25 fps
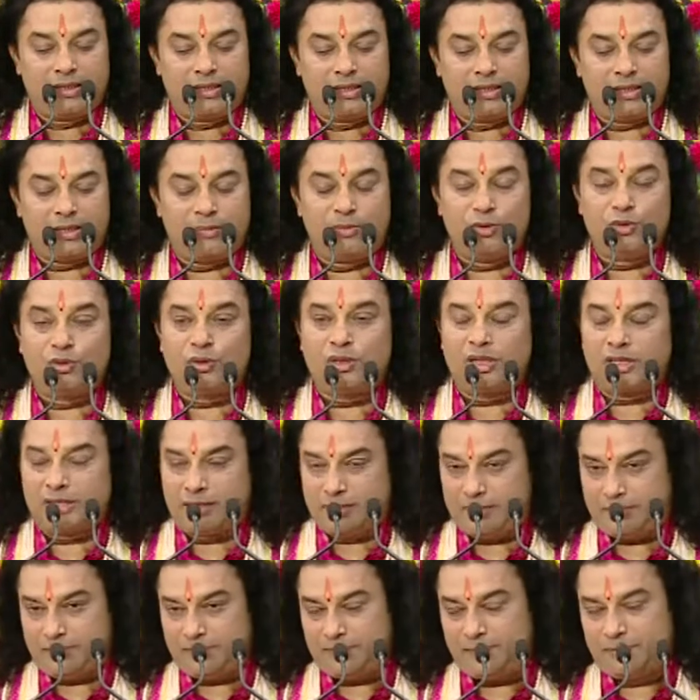
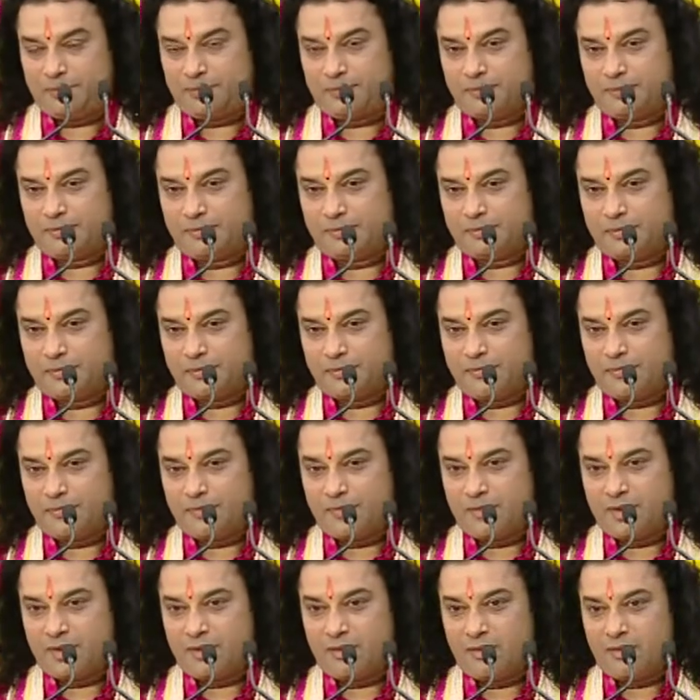कबूतर
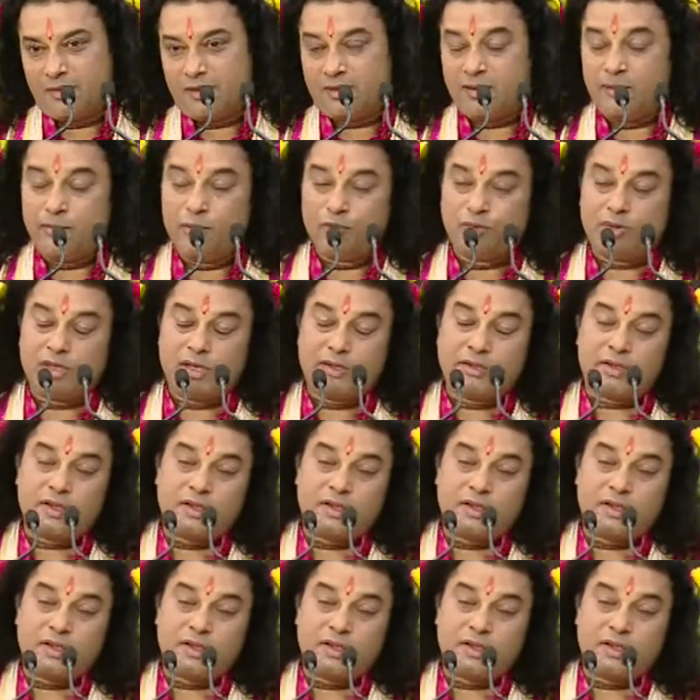कबूतर